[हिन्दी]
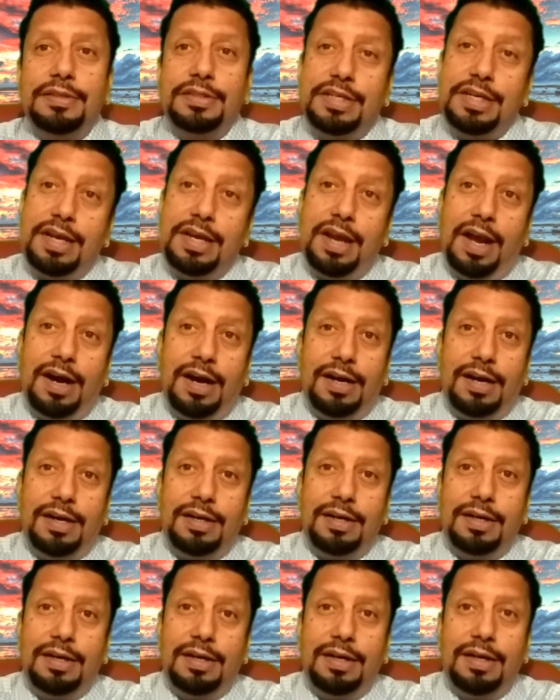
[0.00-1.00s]
जी हाँ
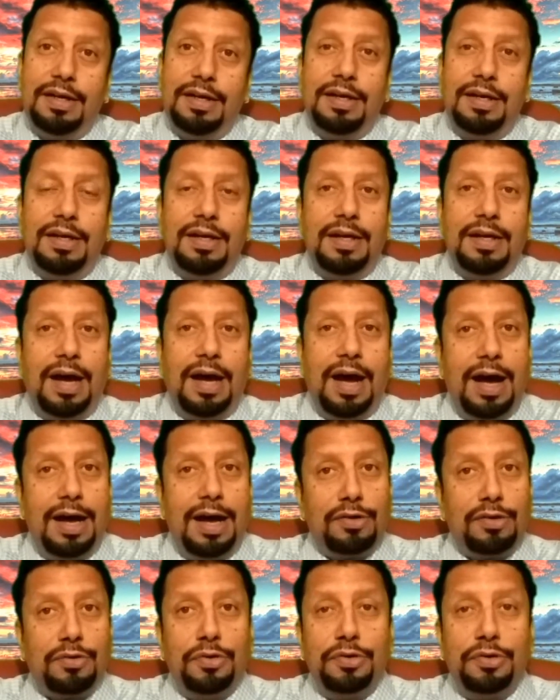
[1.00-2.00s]

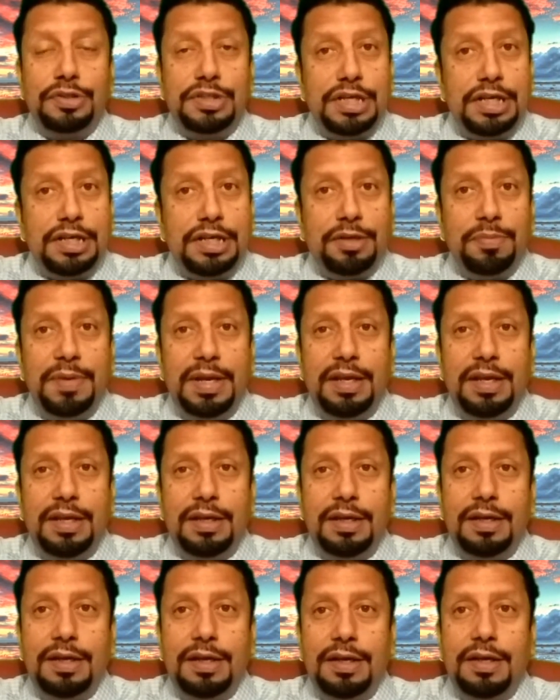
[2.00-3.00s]
हार को जीत में
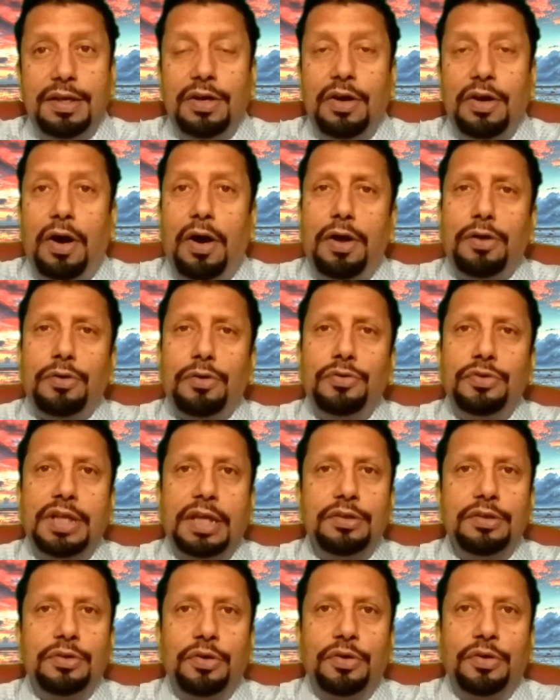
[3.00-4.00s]
और
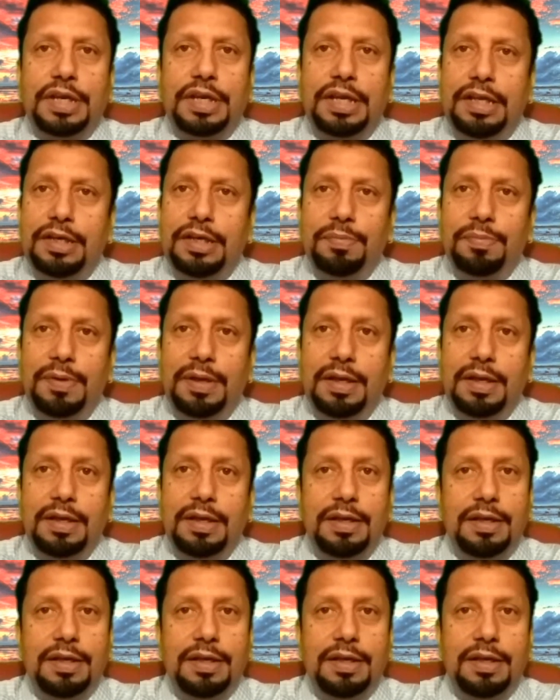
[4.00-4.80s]
रुदन को गीत में